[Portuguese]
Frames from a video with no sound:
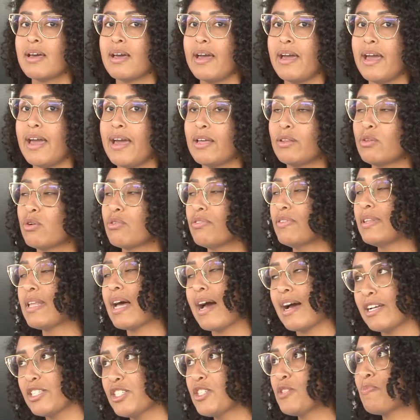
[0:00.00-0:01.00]
é,
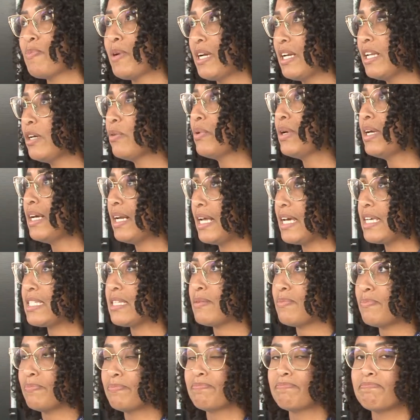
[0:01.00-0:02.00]
novidades para a língua
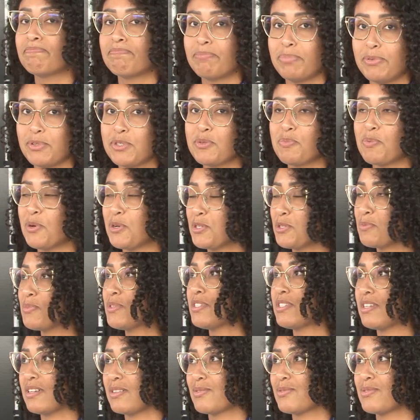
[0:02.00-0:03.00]
inglesa para os
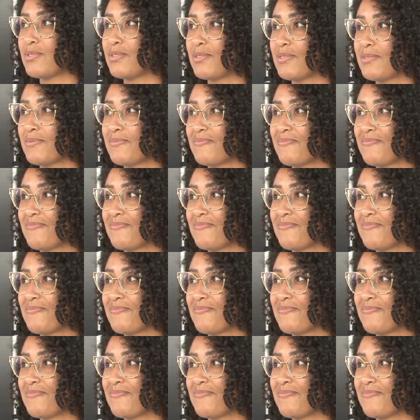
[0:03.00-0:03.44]
próximos anos.